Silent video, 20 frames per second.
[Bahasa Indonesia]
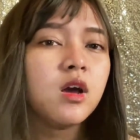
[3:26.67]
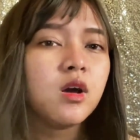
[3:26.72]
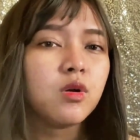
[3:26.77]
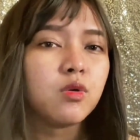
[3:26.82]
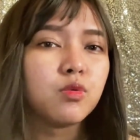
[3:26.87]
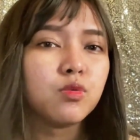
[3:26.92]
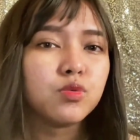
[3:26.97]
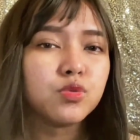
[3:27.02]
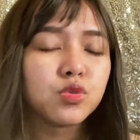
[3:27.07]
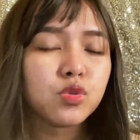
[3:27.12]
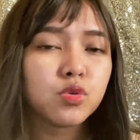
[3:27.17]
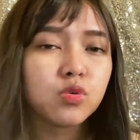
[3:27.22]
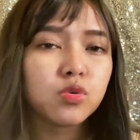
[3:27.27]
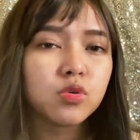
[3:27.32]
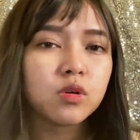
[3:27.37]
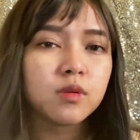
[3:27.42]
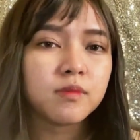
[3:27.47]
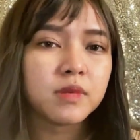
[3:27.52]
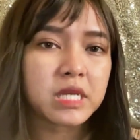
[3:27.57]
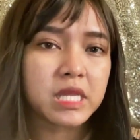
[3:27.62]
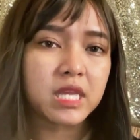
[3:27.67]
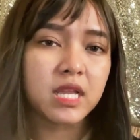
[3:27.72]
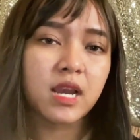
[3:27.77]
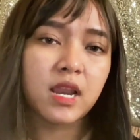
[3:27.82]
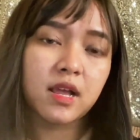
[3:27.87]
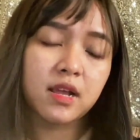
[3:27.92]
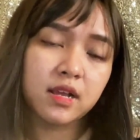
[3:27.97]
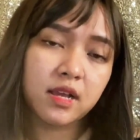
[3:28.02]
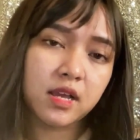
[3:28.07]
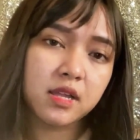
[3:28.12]
untuk
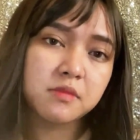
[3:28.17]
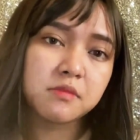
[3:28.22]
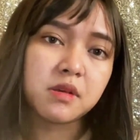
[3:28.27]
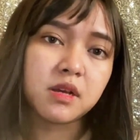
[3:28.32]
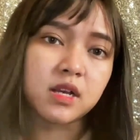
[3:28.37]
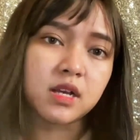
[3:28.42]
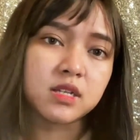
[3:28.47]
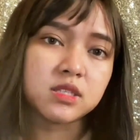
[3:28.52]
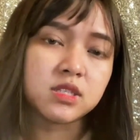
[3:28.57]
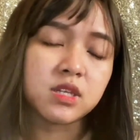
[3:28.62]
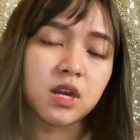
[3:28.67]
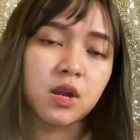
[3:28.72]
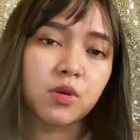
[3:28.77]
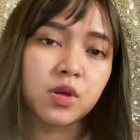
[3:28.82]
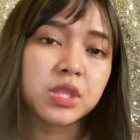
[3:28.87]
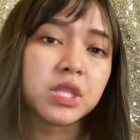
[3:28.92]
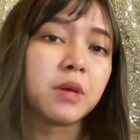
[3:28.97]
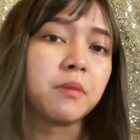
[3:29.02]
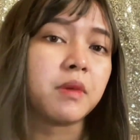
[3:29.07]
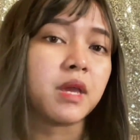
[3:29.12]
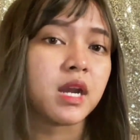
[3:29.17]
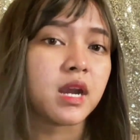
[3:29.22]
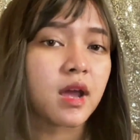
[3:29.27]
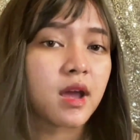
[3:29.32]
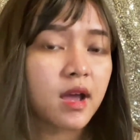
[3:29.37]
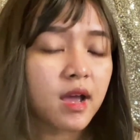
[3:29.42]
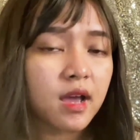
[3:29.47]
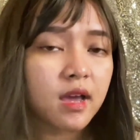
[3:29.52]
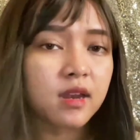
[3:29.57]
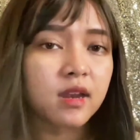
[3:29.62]
menghilangkan bekas jerawat
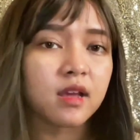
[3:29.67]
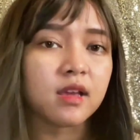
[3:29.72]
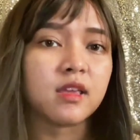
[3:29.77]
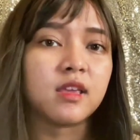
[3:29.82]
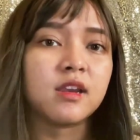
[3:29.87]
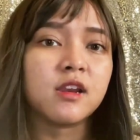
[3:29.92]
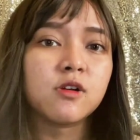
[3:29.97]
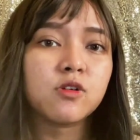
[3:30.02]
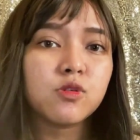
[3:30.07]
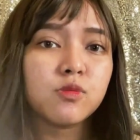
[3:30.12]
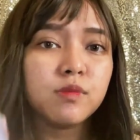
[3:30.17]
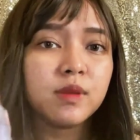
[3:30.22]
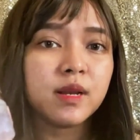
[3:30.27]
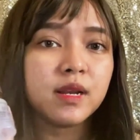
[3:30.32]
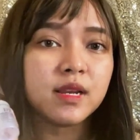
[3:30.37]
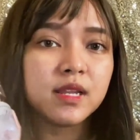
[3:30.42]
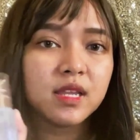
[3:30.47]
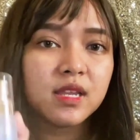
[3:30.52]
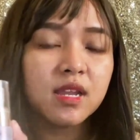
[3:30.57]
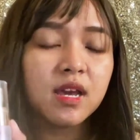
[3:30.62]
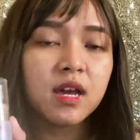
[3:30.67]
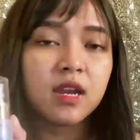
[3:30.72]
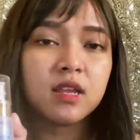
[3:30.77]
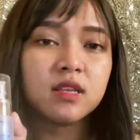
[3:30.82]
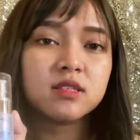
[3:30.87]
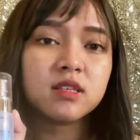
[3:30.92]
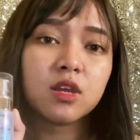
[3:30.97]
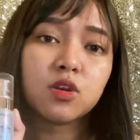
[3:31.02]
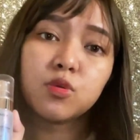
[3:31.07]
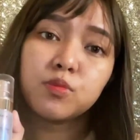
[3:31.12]
kemerahan akhirnya aku beli dari
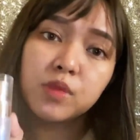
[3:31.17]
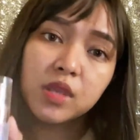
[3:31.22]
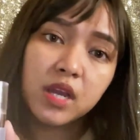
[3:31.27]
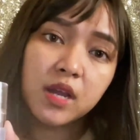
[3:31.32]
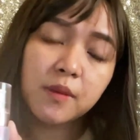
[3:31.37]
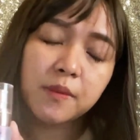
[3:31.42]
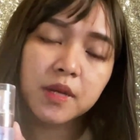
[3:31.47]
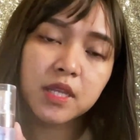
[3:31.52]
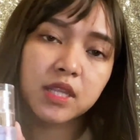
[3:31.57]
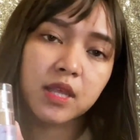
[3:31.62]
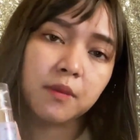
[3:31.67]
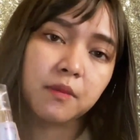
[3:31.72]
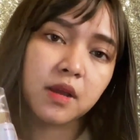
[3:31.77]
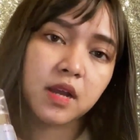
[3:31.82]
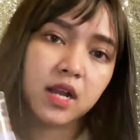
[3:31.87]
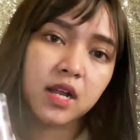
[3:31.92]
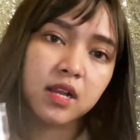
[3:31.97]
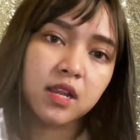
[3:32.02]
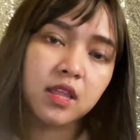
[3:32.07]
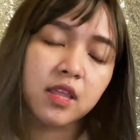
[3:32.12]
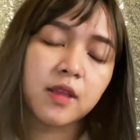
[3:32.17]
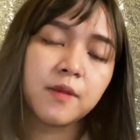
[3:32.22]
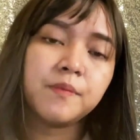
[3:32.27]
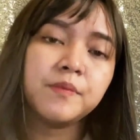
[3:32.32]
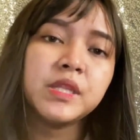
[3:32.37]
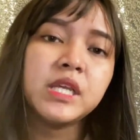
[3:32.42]
serumnya pertama kali